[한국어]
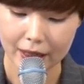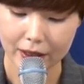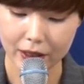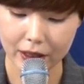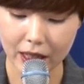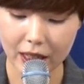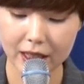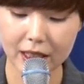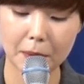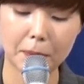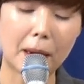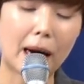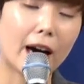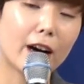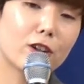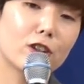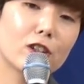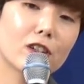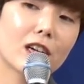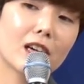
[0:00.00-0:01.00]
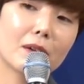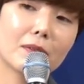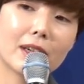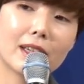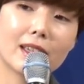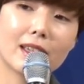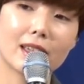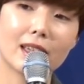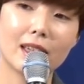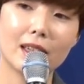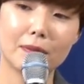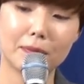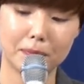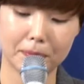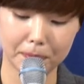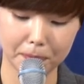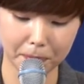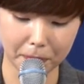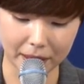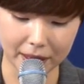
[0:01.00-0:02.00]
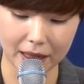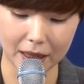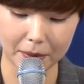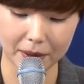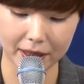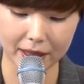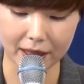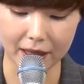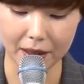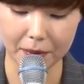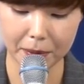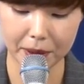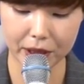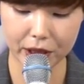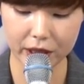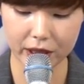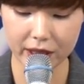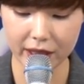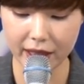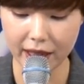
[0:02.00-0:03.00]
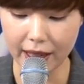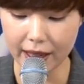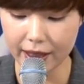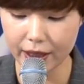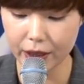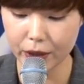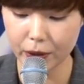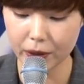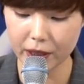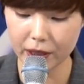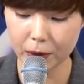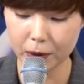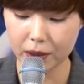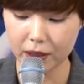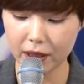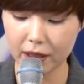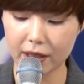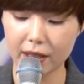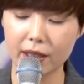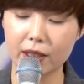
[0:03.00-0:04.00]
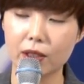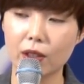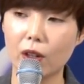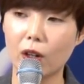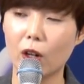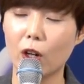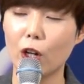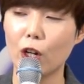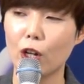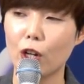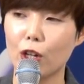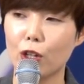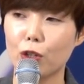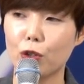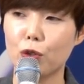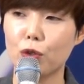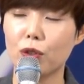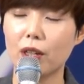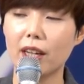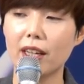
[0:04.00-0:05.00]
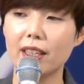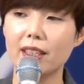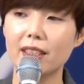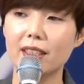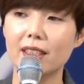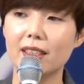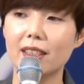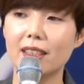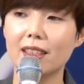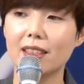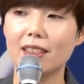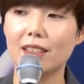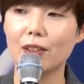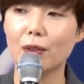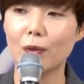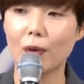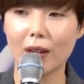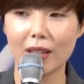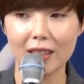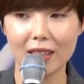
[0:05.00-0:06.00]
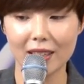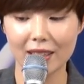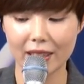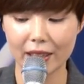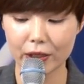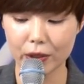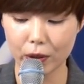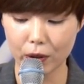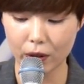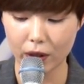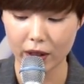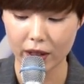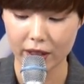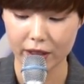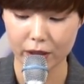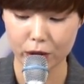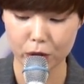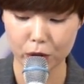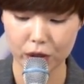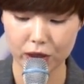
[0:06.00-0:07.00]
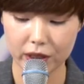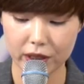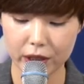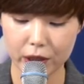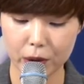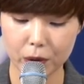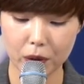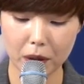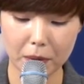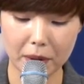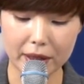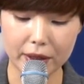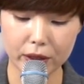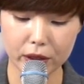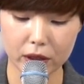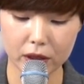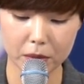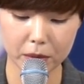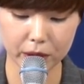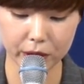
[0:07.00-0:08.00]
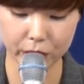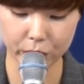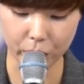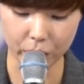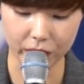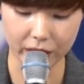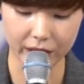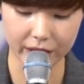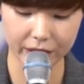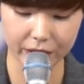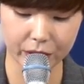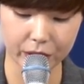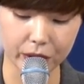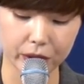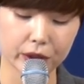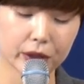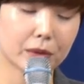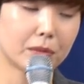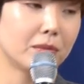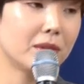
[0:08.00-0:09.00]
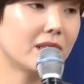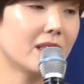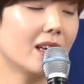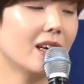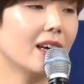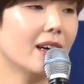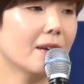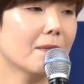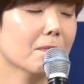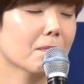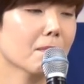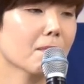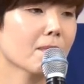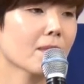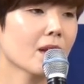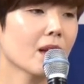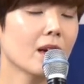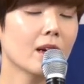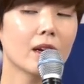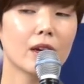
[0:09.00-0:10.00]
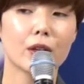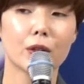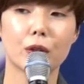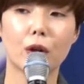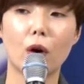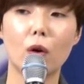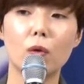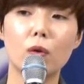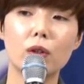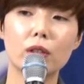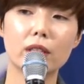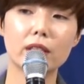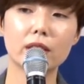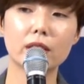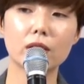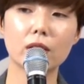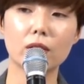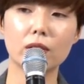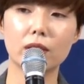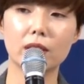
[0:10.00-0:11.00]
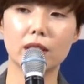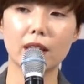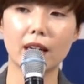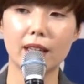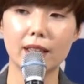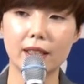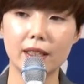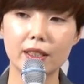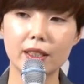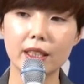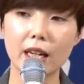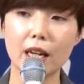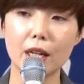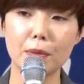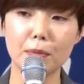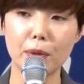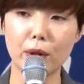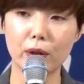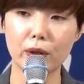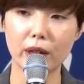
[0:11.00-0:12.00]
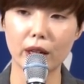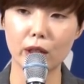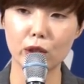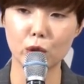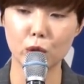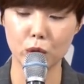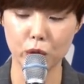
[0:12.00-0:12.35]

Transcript: 그렇게 이제 바울과 바나가 바나바가 비시디아 안디옥에 도착해서 유대인들이 있는 회당에서 예수 그리스도의 말씀을 전하게 되었습니다. 영원히 썩지 않는 생명의